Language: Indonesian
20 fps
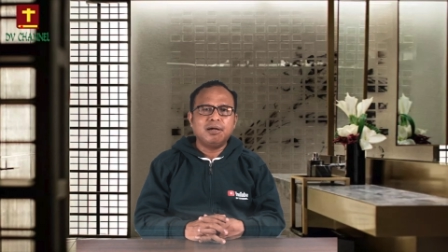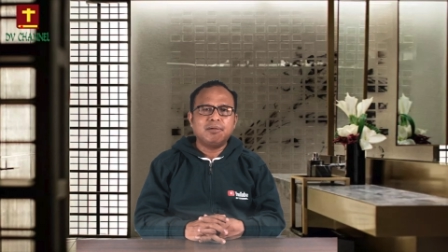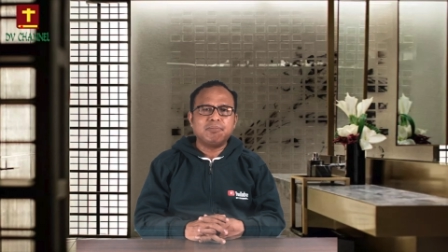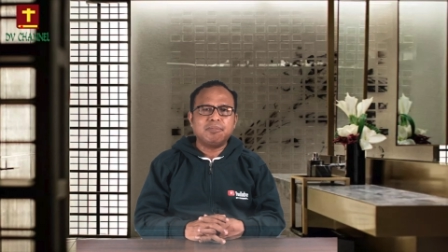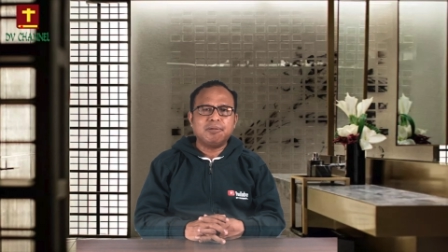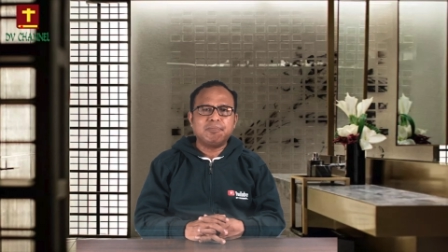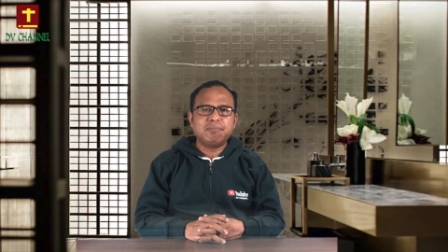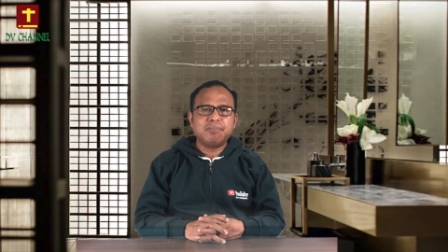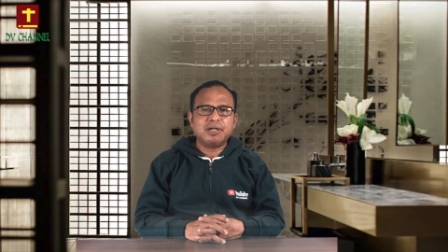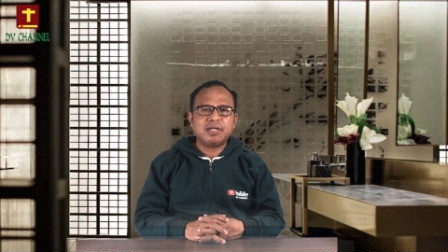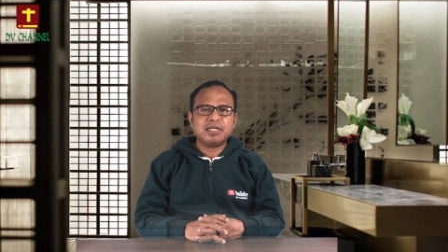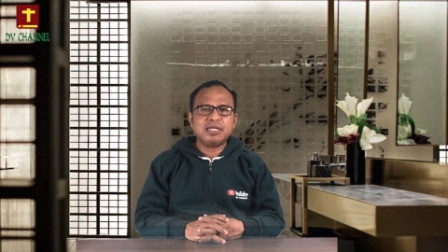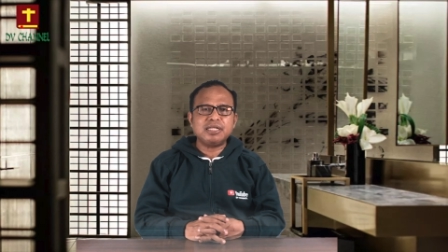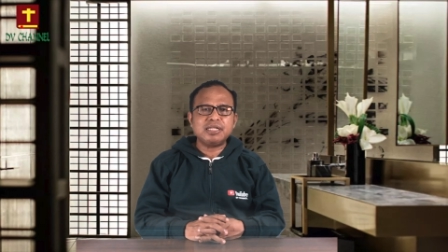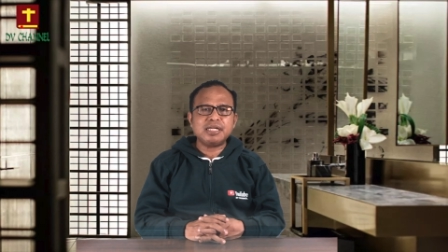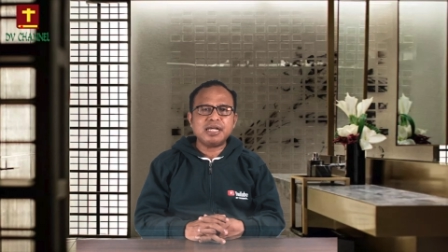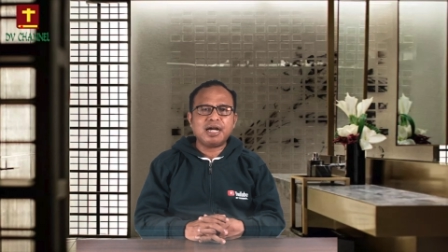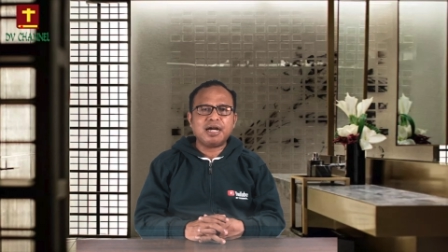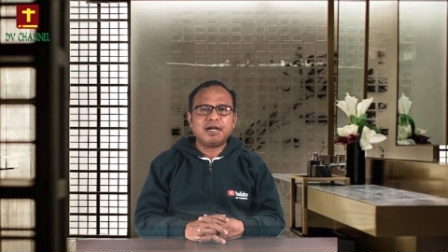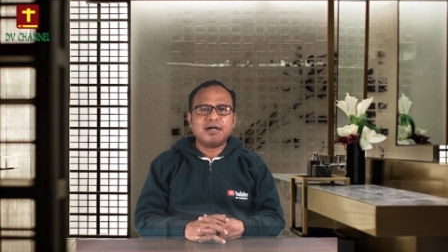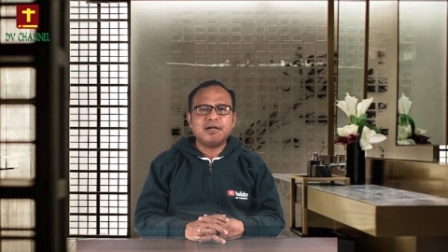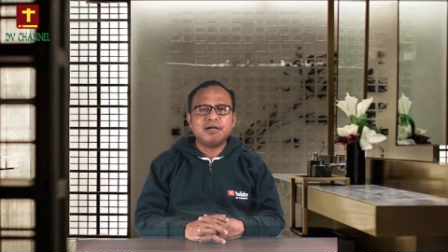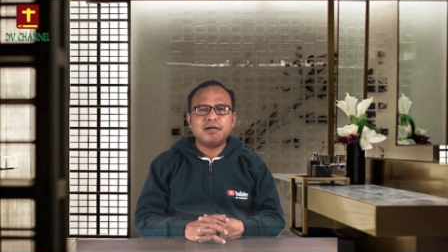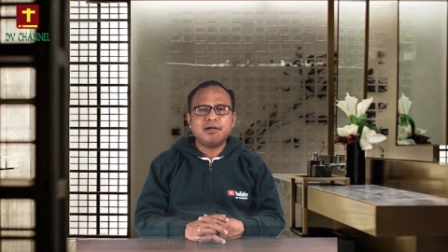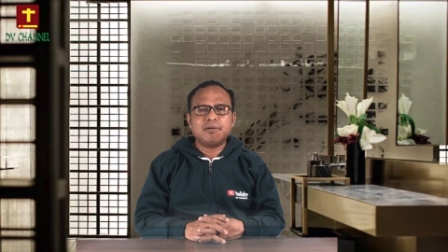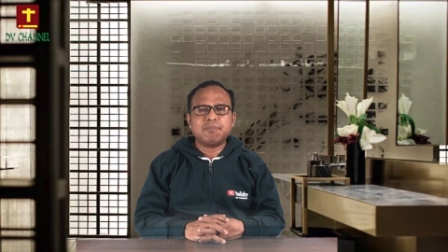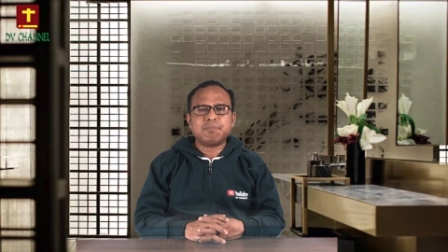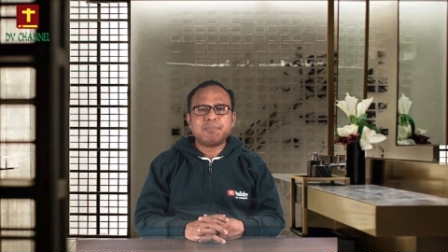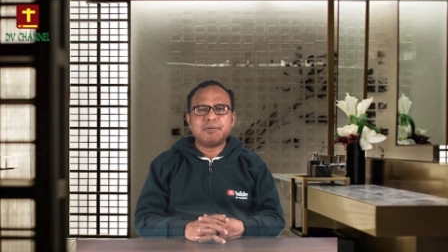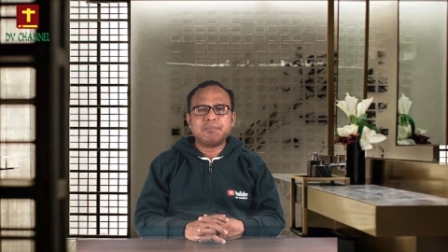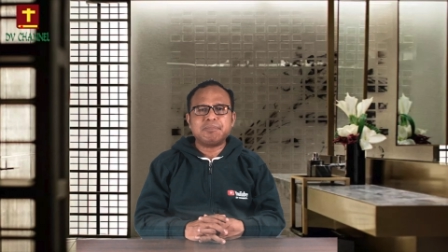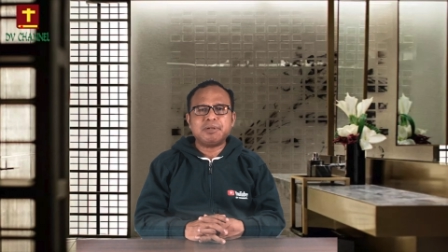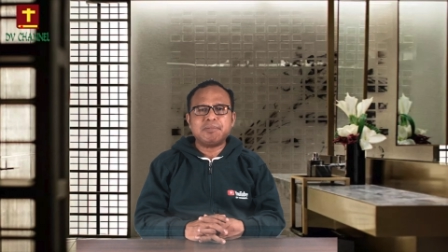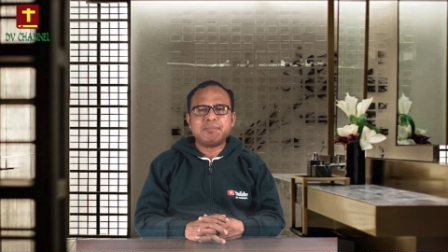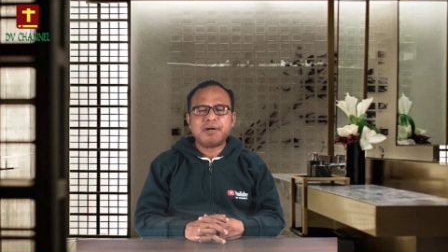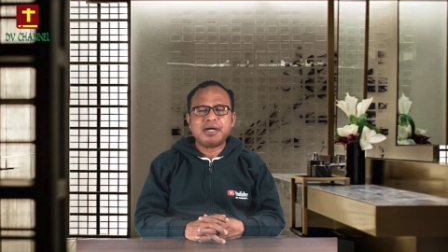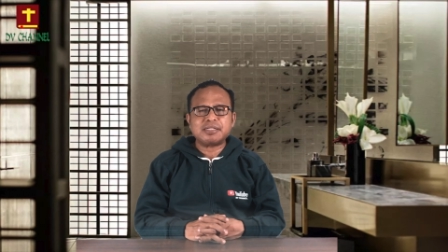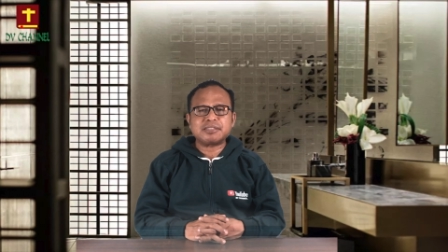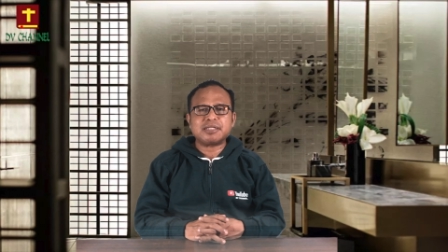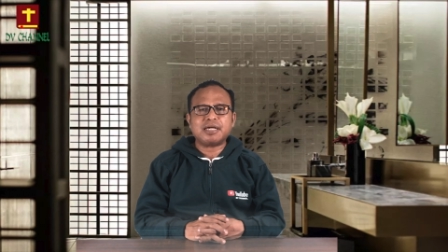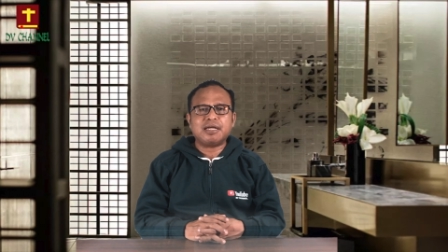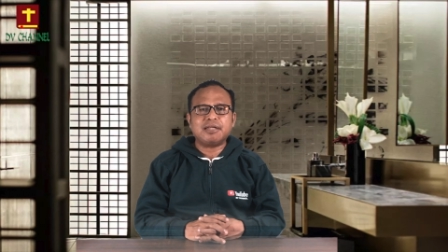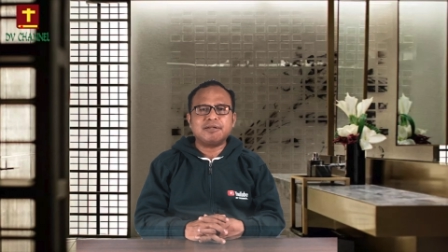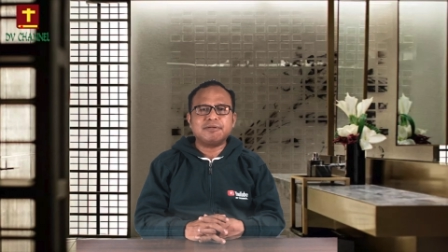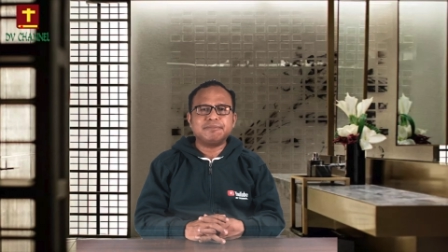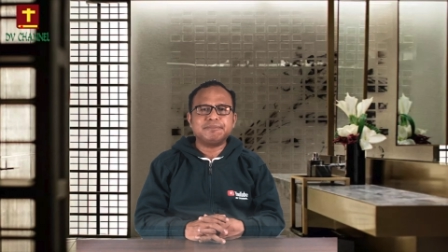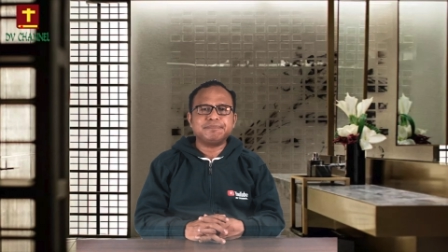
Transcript: memberinya pembebasan.